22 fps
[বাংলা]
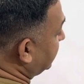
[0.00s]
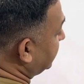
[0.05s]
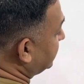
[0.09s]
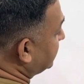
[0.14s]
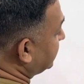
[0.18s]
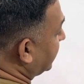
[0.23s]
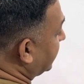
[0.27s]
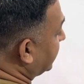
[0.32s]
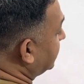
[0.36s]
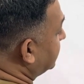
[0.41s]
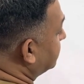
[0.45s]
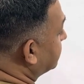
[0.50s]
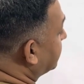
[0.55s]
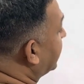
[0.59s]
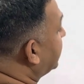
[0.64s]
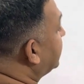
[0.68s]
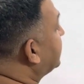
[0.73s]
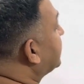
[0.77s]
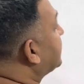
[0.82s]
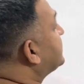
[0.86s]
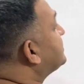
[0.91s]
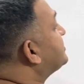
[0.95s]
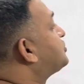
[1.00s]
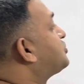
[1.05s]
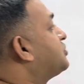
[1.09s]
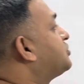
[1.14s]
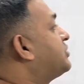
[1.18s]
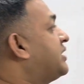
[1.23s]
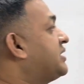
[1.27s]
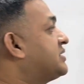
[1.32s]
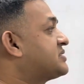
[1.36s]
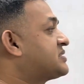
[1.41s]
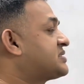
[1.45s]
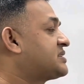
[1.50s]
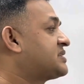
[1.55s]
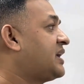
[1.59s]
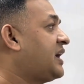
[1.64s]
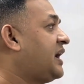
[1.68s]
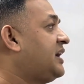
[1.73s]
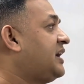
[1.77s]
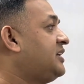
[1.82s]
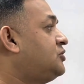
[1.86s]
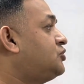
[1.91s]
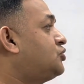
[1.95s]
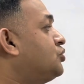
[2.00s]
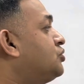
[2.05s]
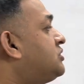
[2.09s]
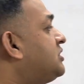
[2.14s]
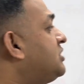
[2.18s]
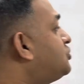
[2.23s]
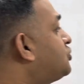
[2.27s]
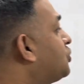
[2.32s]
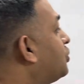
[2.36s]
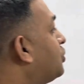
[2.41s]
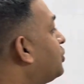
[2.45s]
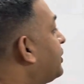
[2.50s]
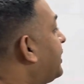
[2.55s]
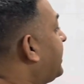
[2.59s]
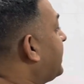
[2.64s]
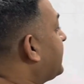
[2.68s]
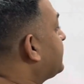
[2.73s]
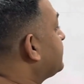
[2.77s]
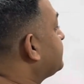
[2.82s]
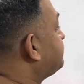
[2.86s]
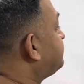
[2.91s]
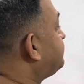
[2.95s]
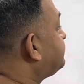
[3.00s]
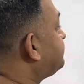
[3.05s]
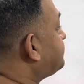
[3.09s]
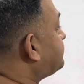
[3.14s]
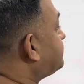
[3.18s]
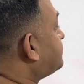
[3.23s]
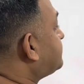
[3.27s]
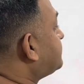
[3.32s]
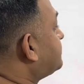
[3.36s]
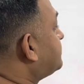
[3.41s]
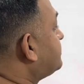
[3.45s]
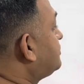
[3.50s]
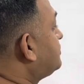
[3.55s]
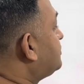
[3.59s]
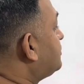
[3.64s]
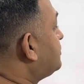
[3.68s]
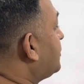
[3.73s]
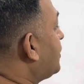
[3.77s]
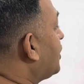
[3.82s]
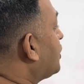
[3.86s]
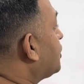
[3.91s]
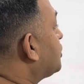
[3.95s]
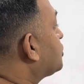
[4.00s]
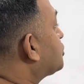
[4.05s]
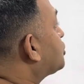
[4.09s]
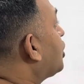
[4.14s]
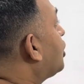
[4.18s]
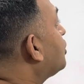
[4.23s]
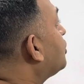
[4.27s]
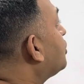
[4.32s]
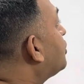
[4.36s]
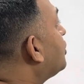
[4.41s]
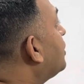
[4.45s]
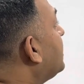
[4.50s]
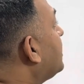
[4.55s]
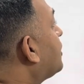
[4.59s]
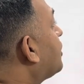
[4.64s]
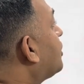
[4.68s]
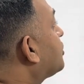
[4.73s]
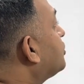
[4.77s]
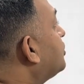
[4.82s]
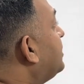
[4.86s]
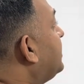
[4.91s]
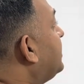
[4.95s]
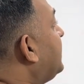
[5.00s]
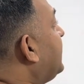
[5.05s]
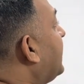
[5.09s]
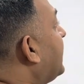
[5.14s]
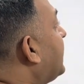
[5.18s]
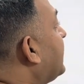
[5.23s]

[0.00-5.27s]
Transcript: ইথাইন মাইডিয়ার স্টুডেন্টস এই দুটি যৌগের সংকরীকরণ নিয়ে